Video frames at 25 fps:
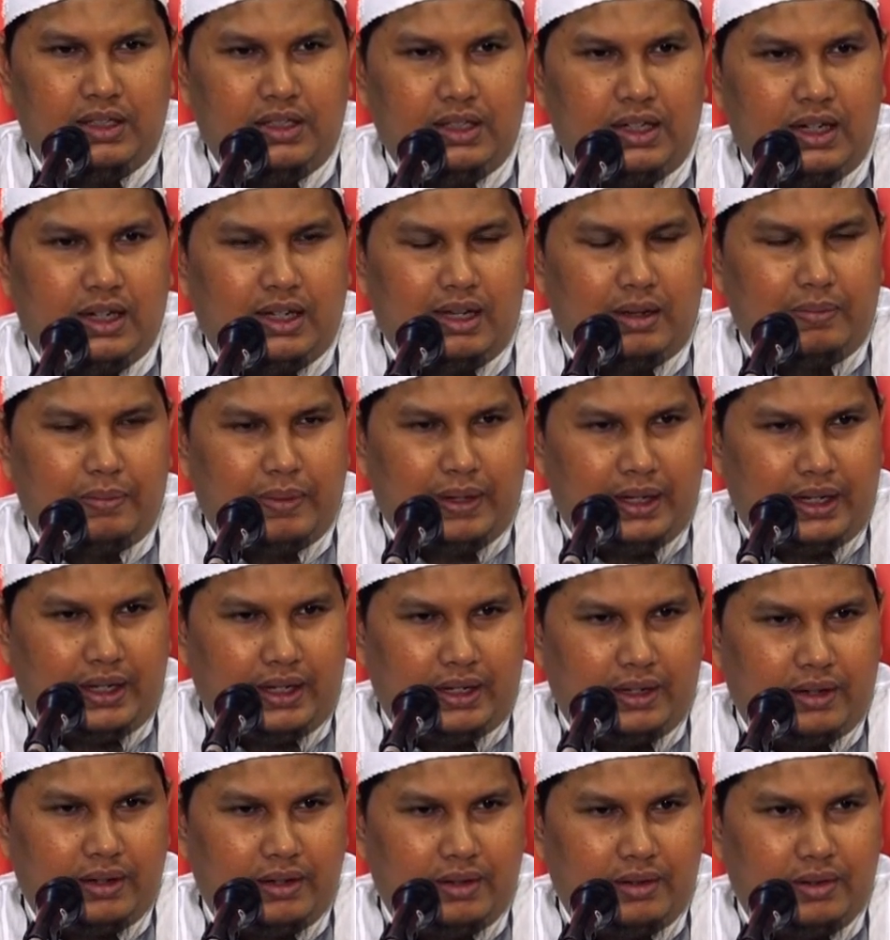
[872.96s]
dengan cara
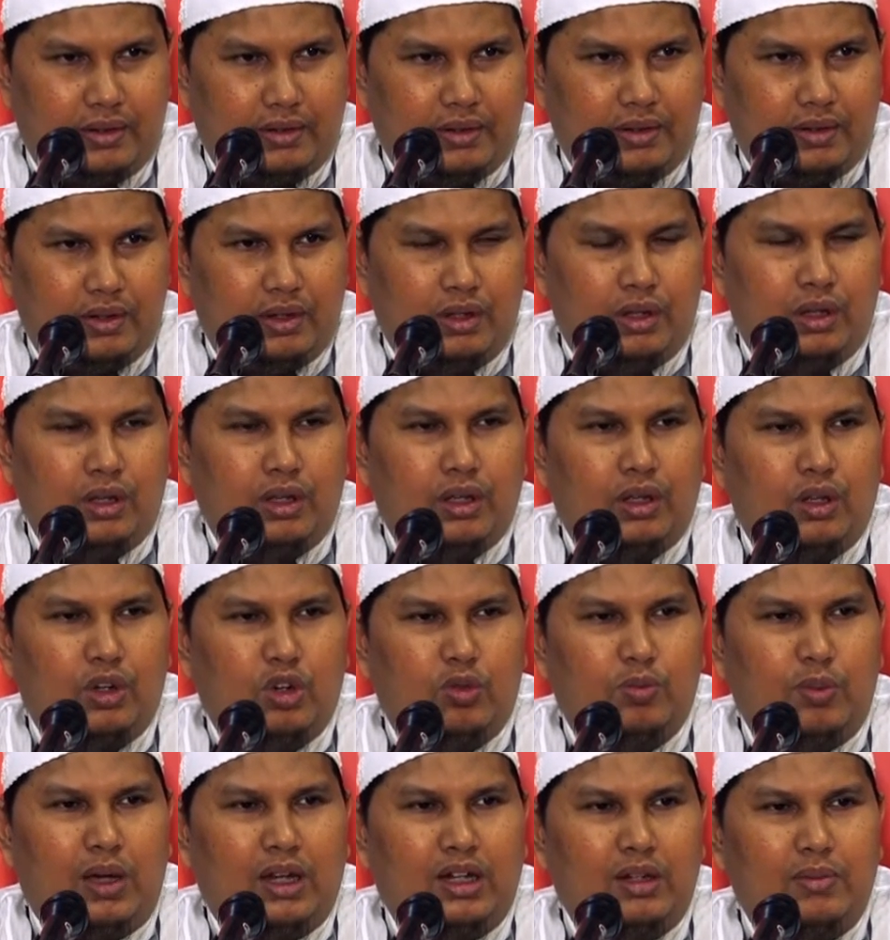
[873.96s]
KPR.
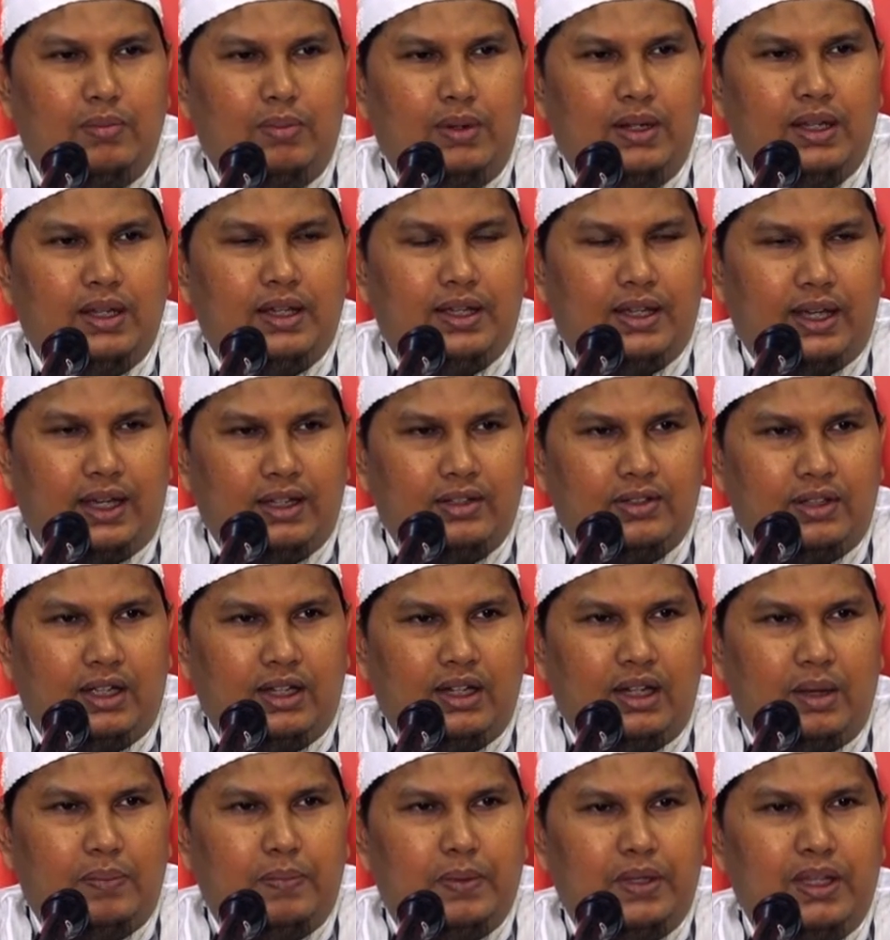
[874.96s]
Rumah dibeli
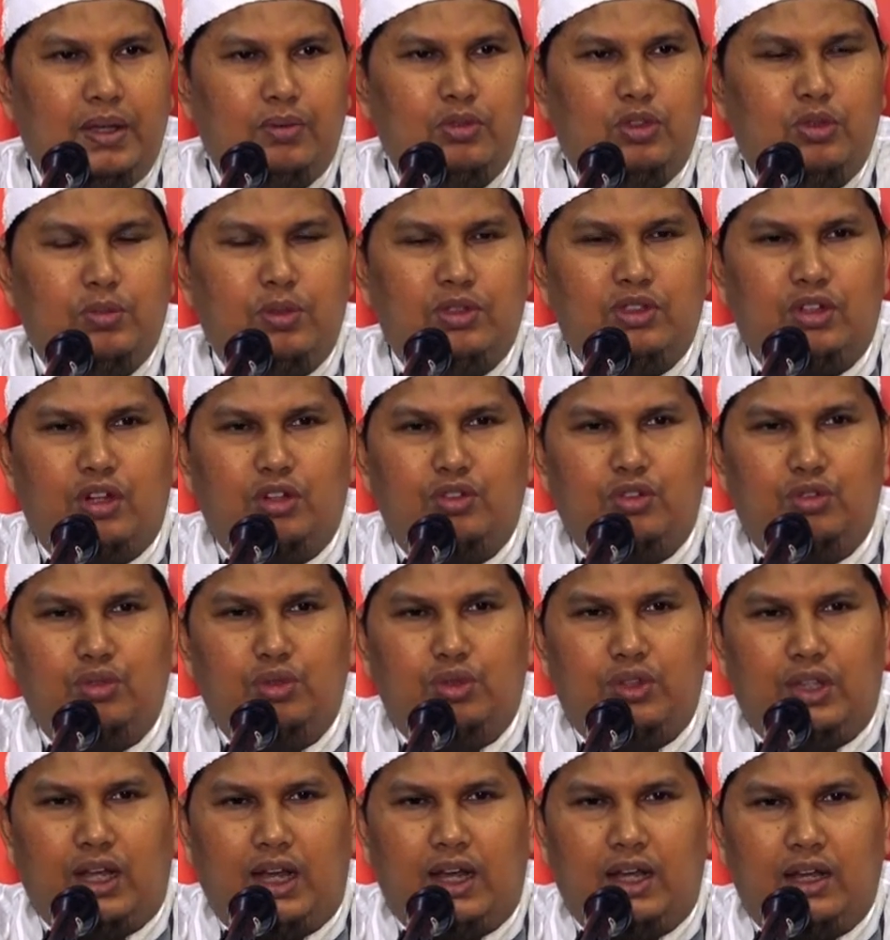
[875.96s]
cash, Anda pinjam cuma 100
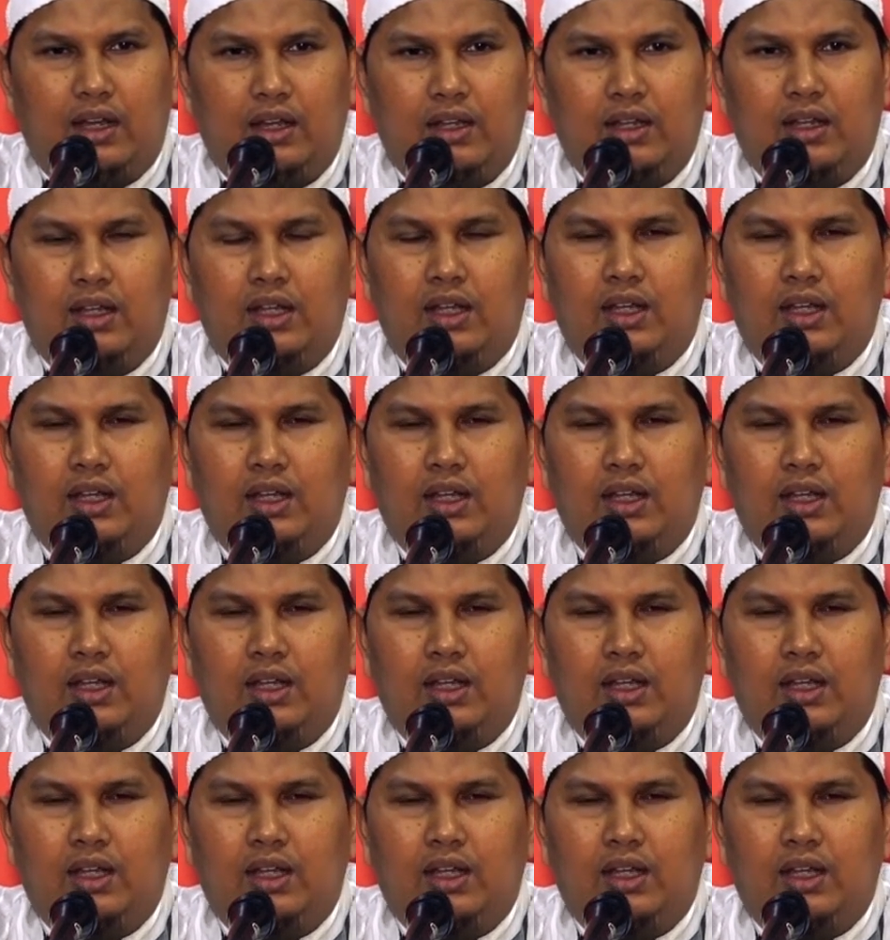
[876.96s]
juta.